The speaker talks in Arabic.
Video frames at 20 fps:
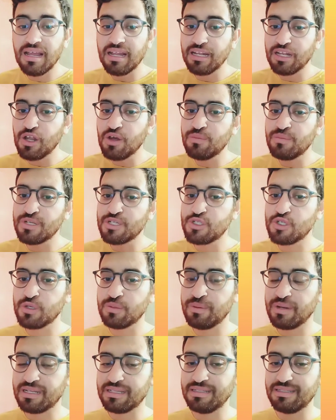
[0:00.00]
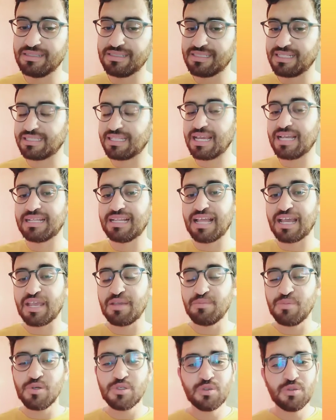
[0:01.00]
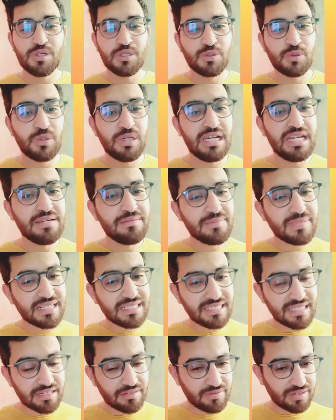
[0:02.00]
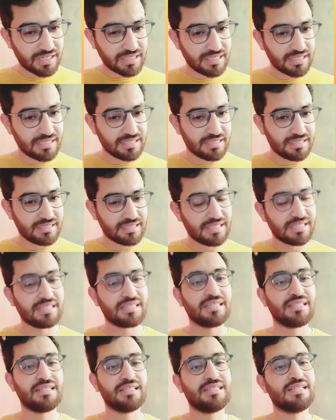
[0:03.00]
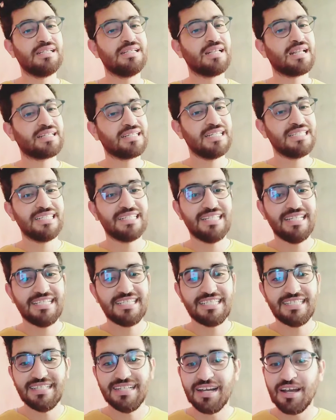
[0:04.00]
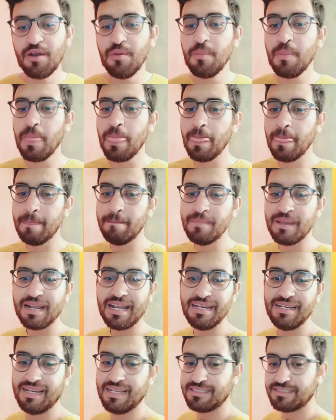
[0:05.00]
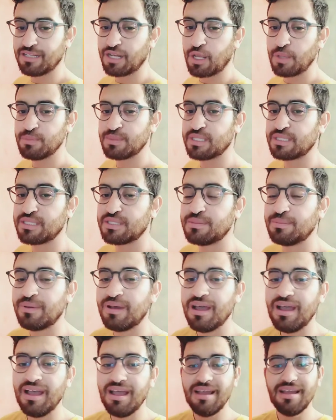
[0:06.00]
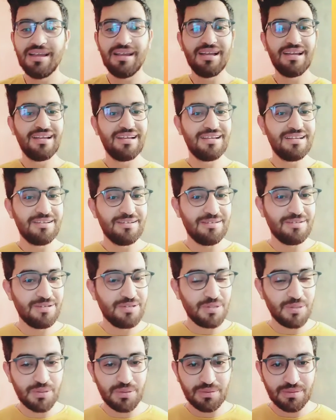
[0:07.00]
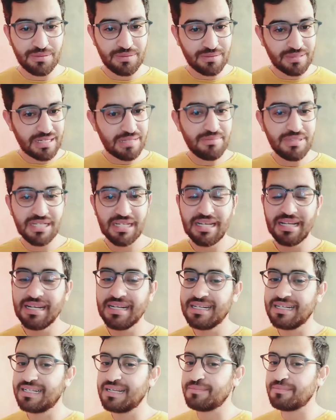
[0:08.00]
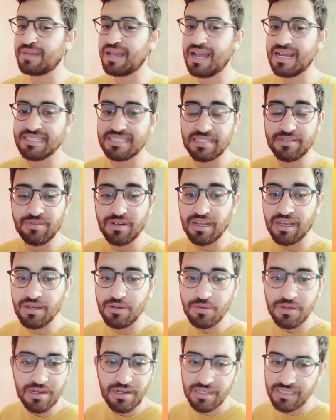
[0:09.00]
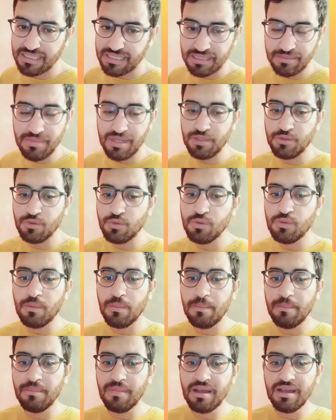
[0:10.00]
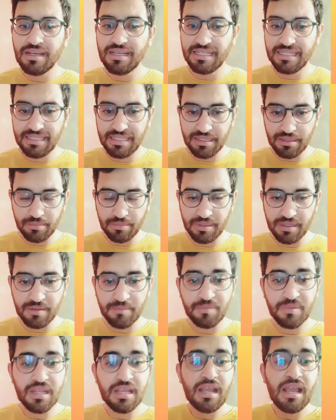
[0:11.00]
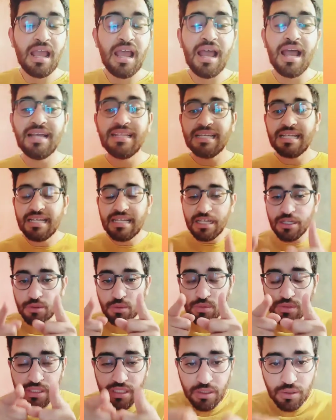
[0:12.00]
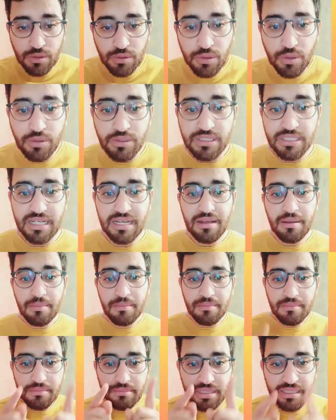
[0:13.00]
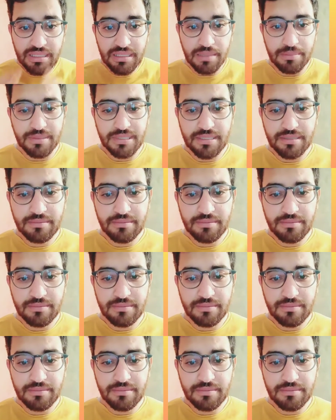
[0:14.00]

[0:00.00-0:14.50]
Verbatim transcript: اللهم تجاوب هاد تعطي هاد لا ريبونس ولا تقول ليه ما كنت كنفيق حتى لثلاثه العشية ما كنعسى لخمسة الصباح وكنمشي كنبقى عاصر في القهوة هادشي ما عنده ما يدير به هذاك اللي كيدوز لك لونتروتيان بالضبط